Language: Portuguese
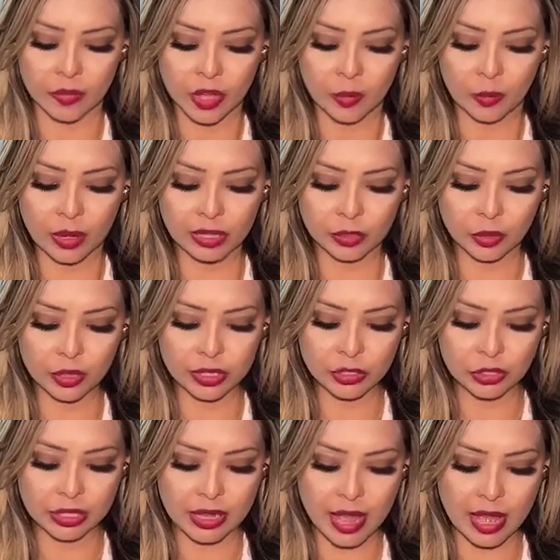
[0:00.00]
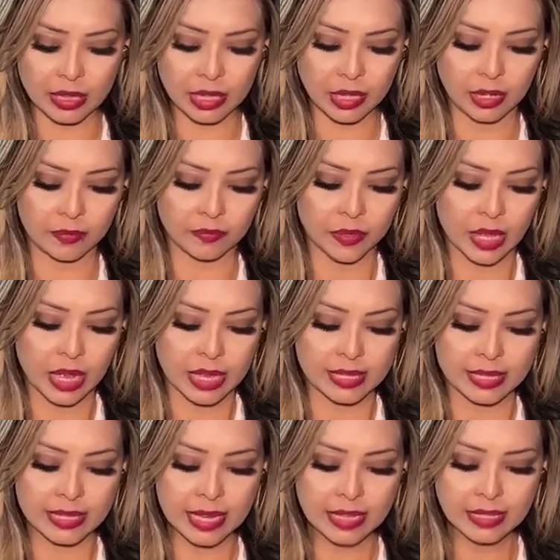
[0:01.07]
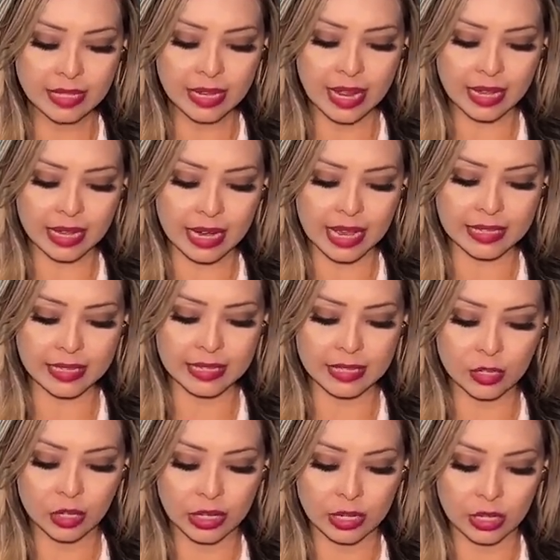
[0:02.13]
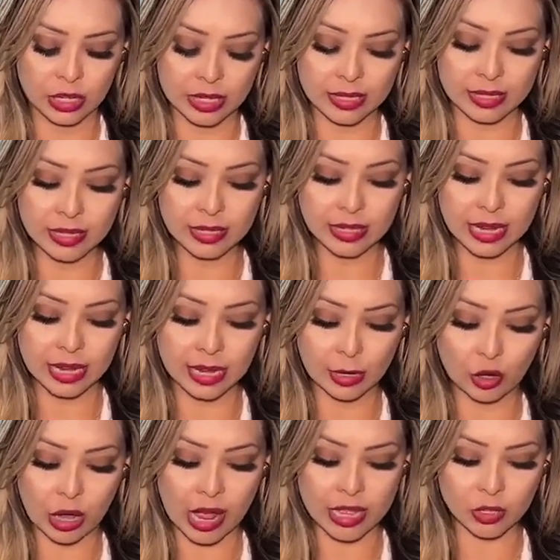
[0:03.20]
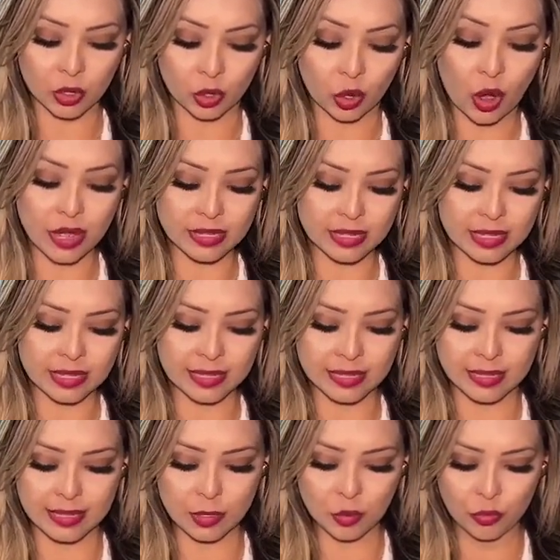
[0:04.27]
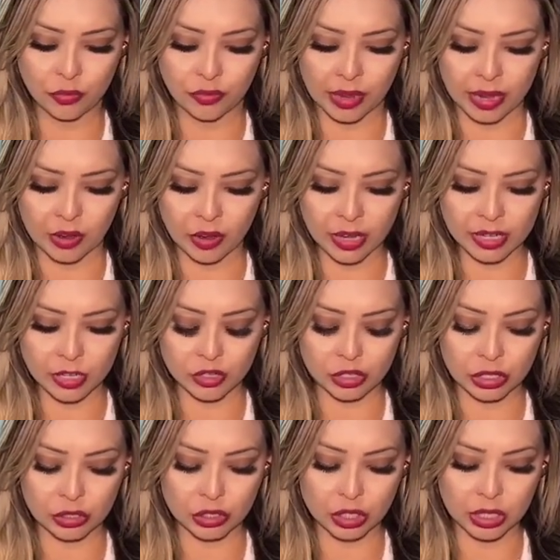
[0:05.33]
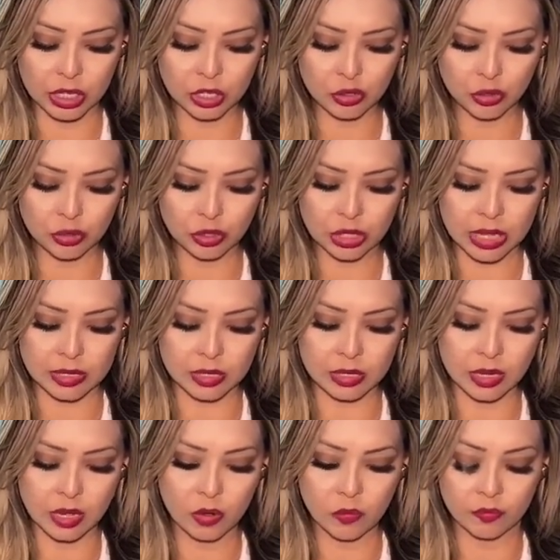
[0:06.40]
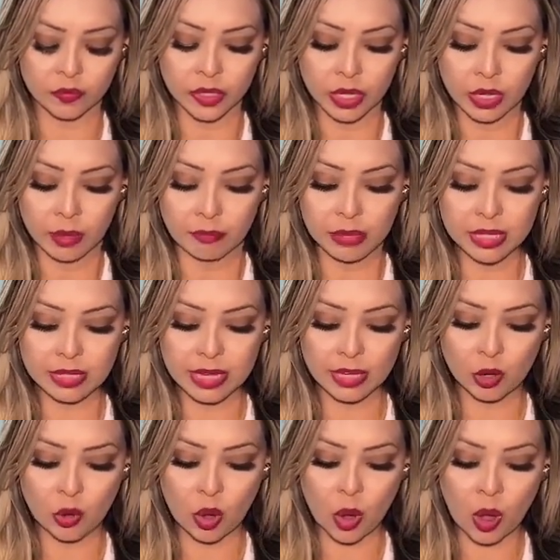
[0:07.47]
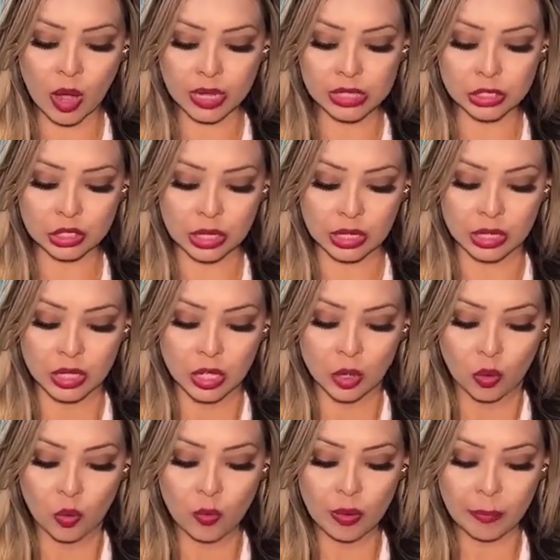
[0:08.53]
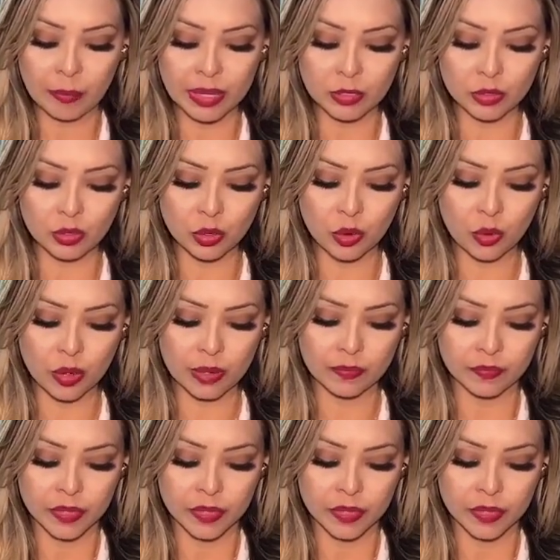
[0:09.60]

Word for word: Boa noite, Dede. Sandra Gracia. Sandra Gra Grossi Silva, olha gente, que judiação, misericórdia, uma pessoa